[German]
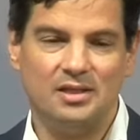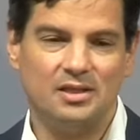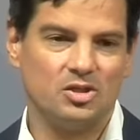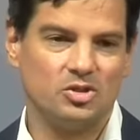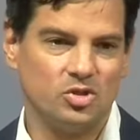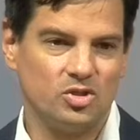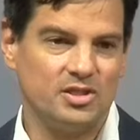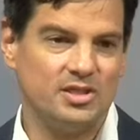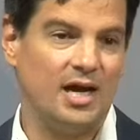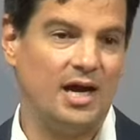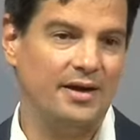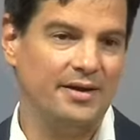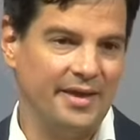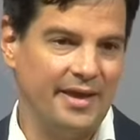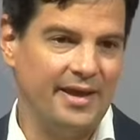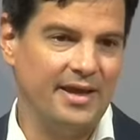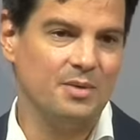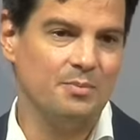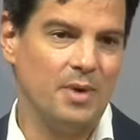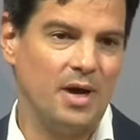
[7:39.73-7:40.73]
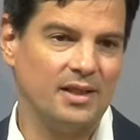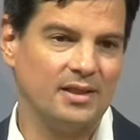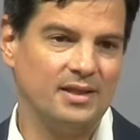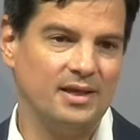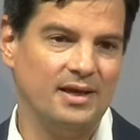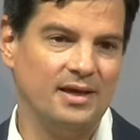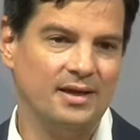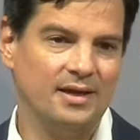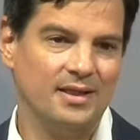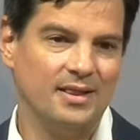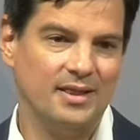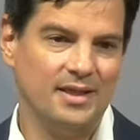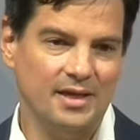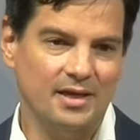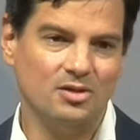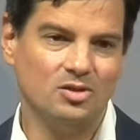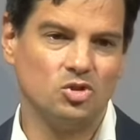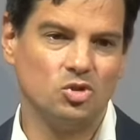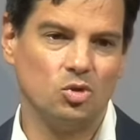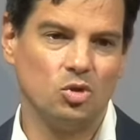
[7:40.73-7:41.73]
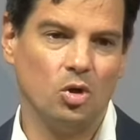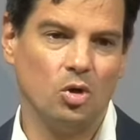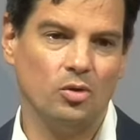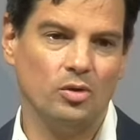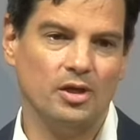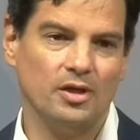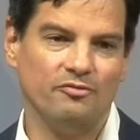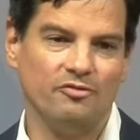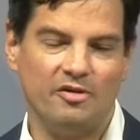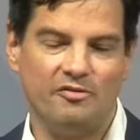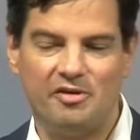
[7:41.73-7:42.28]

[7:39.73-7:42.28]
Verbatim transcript: in der sozialen Hängematte liegen zu können,